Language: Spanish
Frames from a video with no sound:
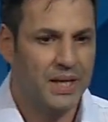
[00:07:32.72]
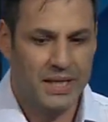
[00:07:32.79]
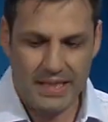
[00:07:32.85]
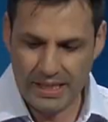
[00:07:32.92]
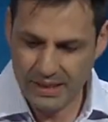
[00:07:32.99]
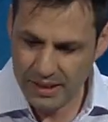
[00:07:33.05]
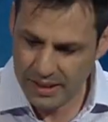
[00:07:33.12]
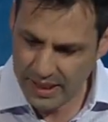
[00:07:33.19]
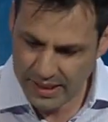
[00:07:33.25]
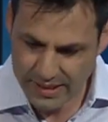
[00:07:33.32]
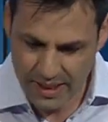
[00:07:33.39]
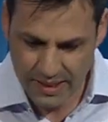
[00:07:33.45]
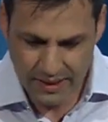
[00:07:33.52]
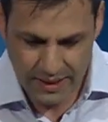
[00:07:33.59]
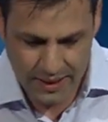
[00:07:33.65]
Y es
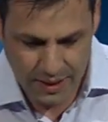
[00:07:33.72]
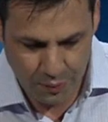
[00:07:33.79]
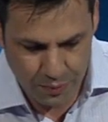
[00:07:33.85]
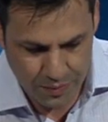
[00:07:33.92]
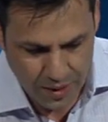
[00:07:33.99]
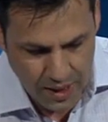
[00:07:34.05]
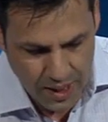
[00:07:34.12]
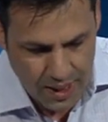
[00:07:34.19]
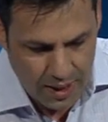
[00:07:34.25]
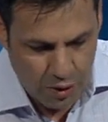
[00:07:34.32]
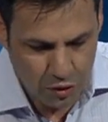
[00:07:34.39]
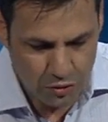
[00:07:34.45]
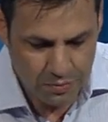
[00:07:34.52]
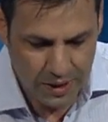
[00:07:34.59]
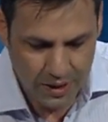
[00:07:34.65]
interesante que
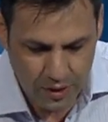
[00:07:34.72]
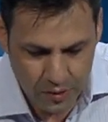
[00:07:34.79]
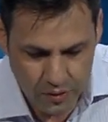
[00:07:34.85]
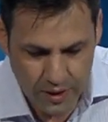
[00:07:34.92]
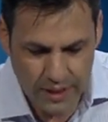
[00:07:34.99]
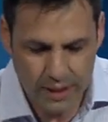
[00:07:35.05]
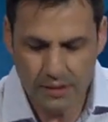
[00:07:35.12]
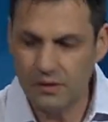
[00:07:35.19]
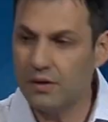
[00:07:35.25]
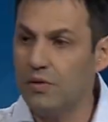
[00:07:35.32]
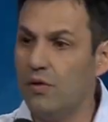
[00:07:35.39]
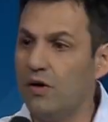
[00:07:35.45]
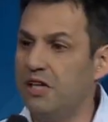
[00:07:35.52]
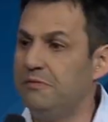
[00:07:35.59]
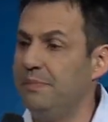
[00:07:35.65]
los médicos digan
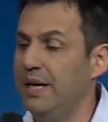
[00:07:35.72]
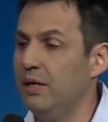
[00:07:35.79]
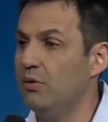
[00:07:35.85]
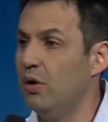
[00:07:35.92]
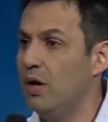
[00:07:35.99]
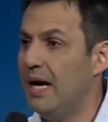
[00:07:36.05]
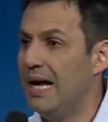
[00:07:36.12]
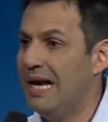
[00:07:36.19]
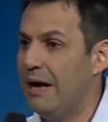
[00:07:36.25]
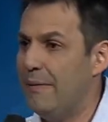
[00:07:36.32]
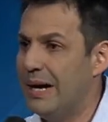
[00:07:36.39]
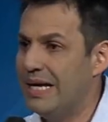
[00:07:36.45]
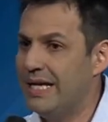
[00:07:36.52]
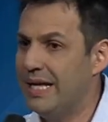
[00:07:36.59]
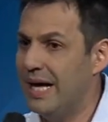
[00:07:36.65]
con respecto a, la
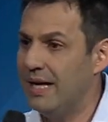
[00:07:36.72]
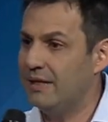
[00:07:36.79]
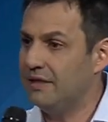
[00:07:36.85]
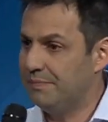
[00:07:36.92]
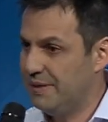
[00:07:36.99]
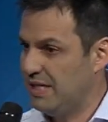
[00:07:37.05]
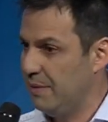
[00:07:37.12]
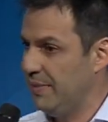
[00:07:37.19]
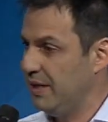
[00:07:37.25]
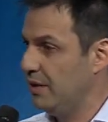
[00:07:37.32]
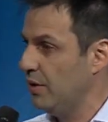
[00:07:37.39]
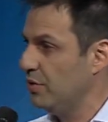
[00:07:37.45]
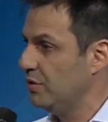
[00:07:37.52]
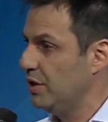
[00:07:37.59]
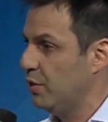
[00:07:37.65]
vanidad,
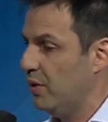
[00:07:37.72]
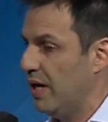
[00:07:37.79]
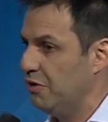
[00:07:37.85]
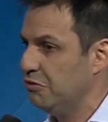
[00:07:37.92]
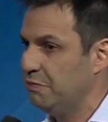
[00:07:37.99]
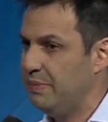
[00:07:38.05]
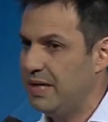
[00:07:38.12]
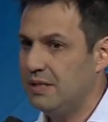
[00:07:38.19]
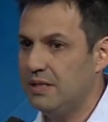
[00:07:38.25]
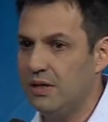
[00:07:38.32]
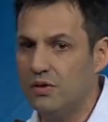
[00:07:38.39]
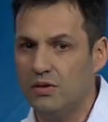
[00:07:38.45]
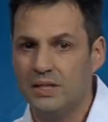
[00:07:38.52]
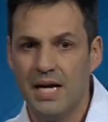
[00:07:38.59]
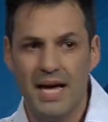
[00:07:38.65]
especialmente los cirujanos
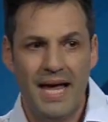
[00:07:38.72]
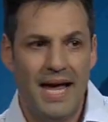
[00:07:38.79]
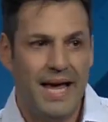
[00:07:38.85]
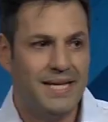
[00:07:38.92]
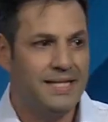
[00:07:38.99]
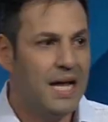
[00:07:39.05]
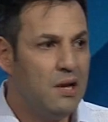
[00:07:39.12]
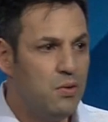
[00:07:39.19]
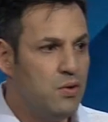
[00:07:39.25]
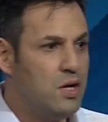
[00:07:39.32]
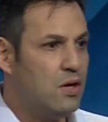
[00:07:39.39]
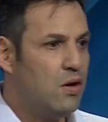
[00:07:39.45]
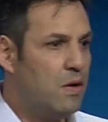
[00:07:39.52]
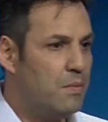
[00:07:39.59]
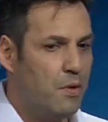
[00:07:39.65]
plásticos, es el
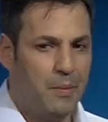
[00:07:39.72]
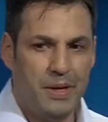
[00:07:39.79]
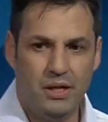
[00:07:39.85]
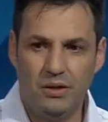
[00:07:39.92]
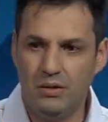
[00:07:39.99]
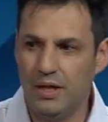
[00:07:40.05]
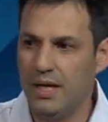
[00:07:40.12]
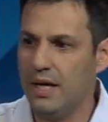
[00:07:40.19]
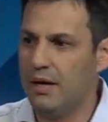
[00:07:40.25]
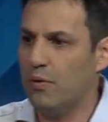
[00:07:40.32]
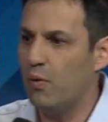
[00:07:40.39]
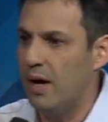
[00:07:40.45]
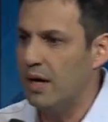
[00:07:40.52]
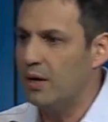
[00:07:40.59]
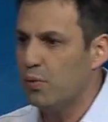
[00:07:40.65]
único momento en el
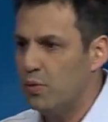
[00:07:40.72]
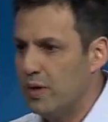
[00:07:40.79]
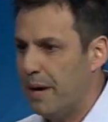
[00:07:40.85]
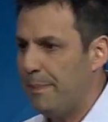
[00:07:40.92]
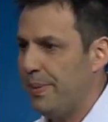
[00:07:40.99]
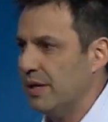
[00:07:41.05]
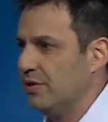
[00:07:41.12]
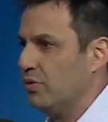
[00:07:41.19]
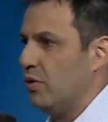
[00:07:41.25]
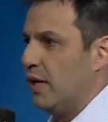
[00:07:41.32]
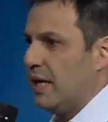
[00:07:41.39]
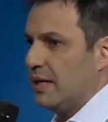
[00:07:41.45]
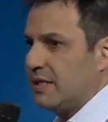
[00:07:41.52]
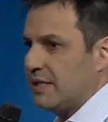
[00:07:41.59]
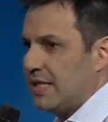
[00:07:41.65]
cual una
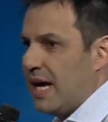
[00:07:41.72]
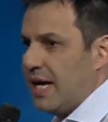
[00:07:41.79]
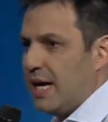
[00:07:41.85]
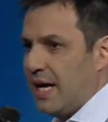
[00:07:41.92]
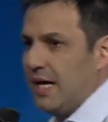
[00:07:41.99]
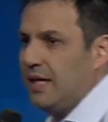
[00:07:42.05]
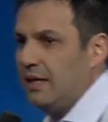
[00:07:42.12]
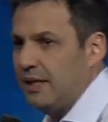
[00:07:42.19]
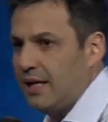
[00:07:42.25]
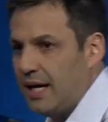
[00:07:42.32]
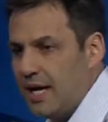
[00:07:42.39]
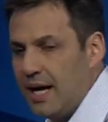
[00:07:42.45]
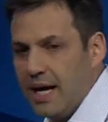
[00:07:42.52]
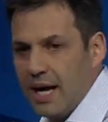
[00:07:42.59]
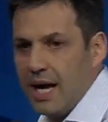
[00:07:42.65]
persona sana
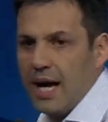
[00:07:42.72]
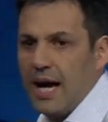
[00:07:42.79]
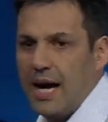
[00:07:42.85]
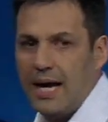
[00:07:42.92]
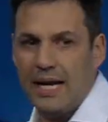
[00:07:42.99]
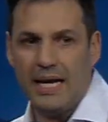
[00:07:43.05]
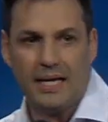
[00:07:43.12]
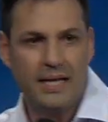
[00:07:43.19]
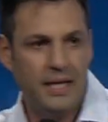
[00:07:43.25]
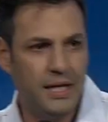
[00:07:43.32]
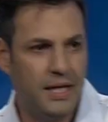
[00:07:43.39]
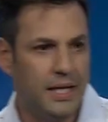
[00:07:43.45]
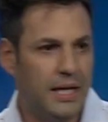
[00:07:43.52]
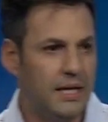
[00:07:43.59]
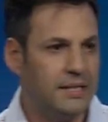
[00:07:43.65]
entra a la
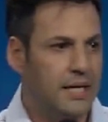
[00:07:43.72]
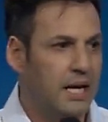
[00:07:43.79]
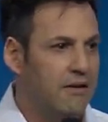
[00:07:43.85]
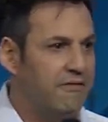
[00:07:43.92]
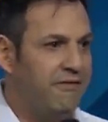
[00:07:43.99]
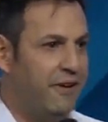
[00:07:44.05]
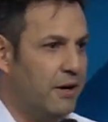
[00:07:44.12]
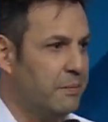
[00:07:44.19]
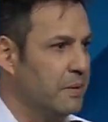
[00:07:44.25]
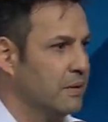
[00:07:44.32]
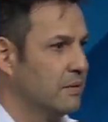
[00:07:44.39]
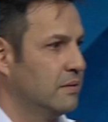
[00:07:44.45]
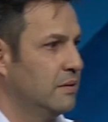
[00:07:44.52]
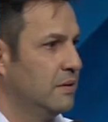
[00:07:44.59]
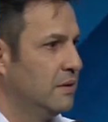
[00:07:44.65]
clínica y sale enferma.
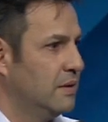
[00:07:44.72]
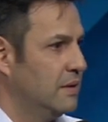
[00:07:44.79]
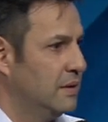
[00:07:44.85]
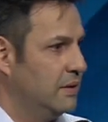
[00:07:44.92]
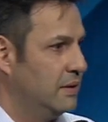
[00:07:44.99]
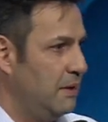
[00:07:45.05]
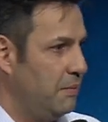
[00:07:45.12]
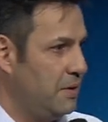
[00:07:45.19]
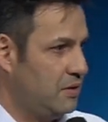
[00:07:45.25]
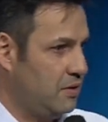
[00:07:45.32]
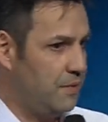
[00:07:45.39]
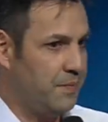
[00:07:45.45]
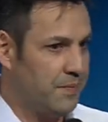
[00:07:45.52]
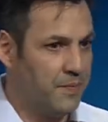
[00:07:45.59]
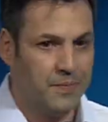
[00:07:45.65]
¿Se han
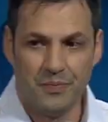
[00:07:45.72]
visto?